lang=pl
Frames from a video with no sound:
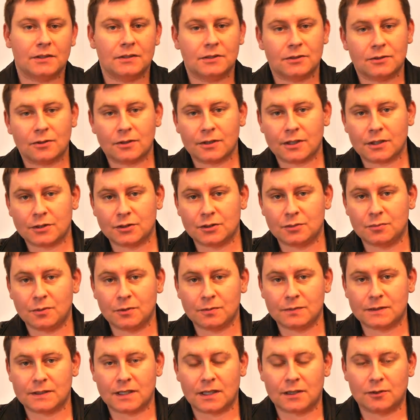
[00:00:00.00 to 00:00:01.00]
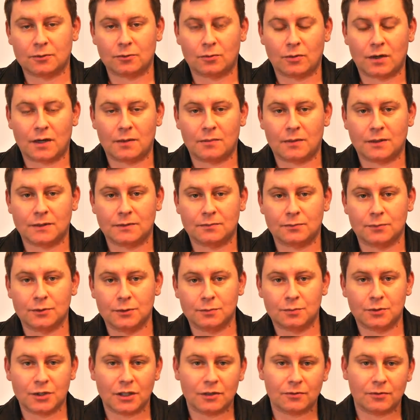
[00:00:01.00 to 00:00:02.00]
historia szybowca, która ma
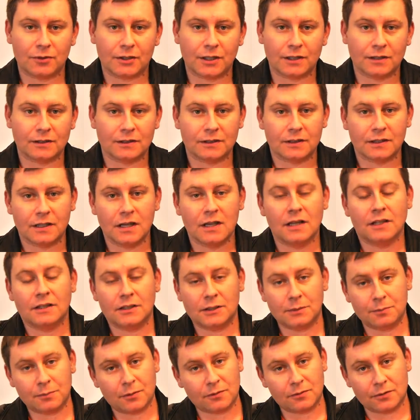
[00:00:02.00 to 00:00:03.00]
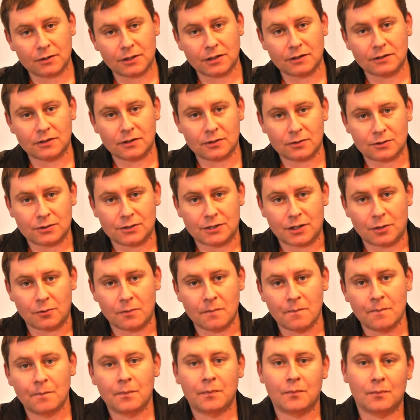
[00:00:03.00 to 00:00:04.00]
swój przedwojenny i powojenny rozdział.
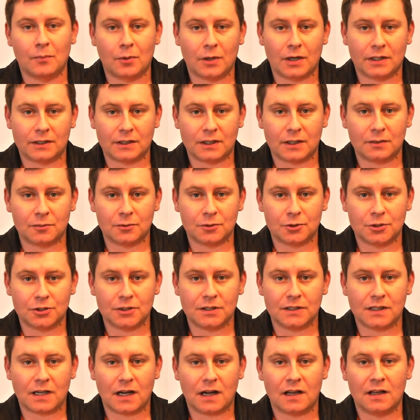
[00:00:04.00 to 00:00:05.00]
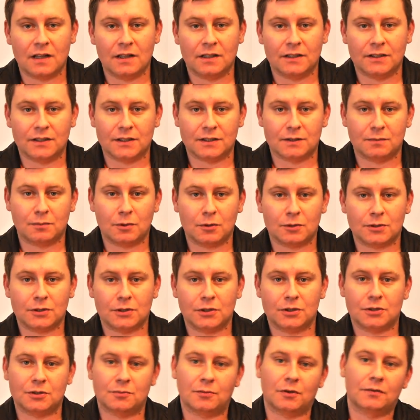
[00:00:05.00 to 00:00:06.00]
Bohaterem odcinka jest
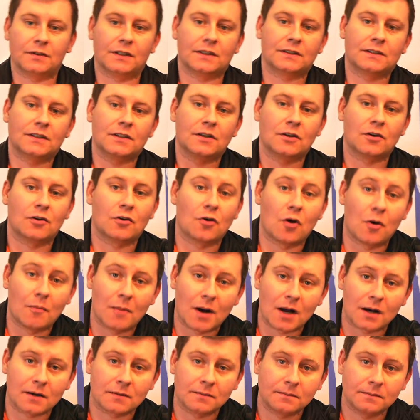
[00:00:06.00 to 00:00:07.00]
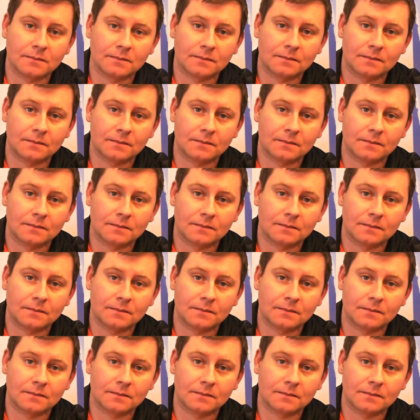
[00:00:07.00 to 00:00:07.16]
polski szybowiec Komar.